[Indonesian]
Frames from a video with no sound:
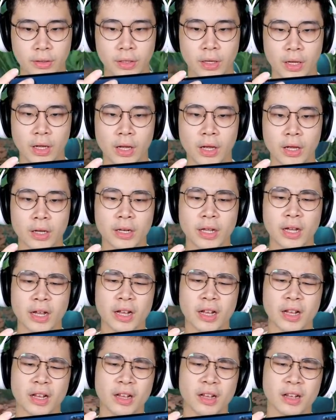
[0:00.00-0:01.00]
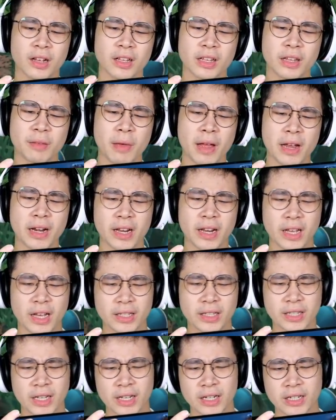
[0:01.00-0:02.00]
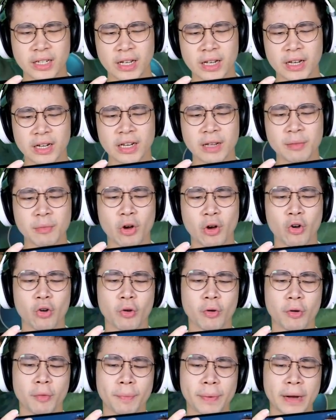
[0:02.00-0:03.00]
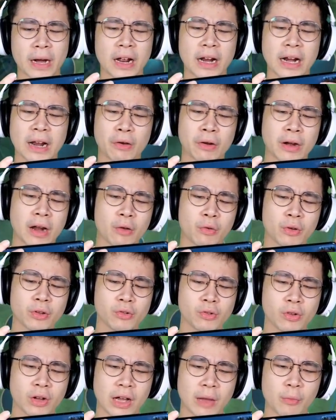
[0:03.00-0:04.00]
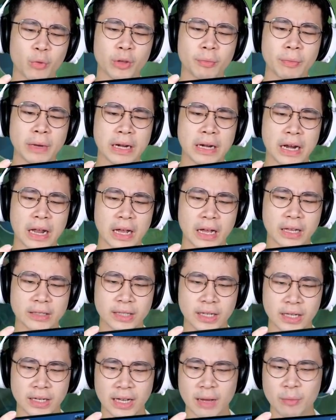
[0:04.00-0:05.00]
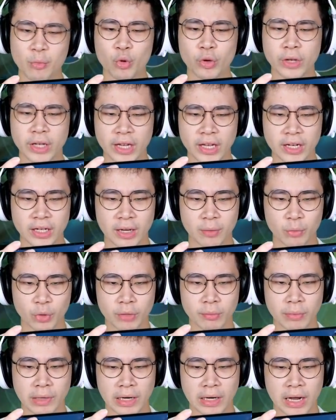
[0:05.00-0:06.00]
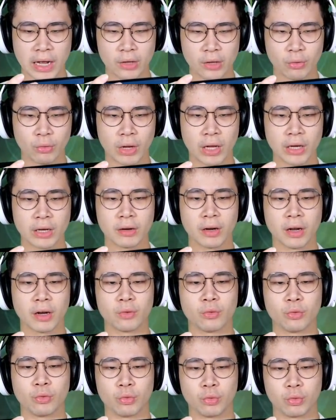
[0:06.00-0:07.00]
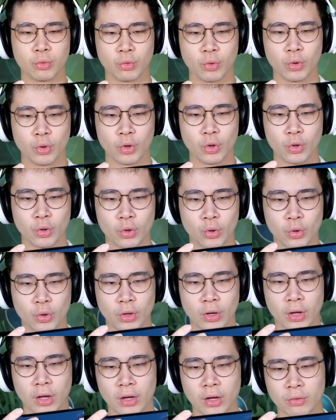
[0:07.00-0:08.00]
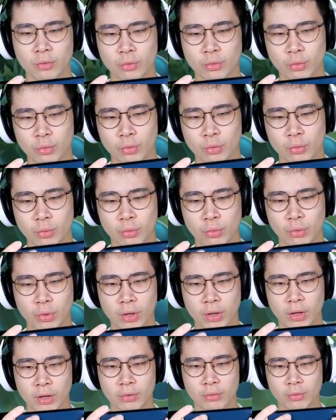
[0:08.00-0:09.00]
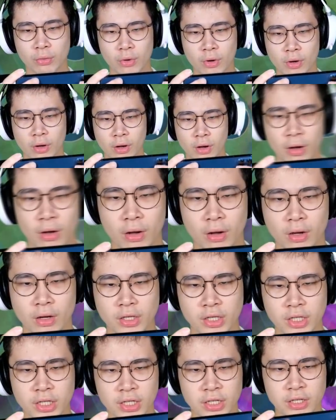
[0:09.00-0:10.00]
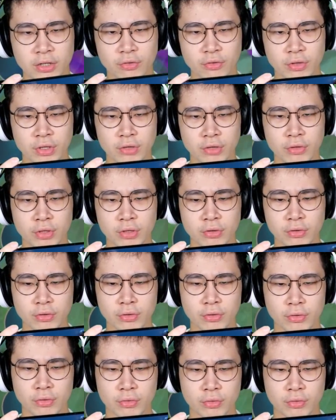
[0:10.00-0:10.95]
ah dia gimana ya guys ya dia dia mau perang lawan aku itu nggak mungkin menang guys ya nggak mungkin nggak mungkin menang tuh kan aduh aduh aduh aduh aduh aduh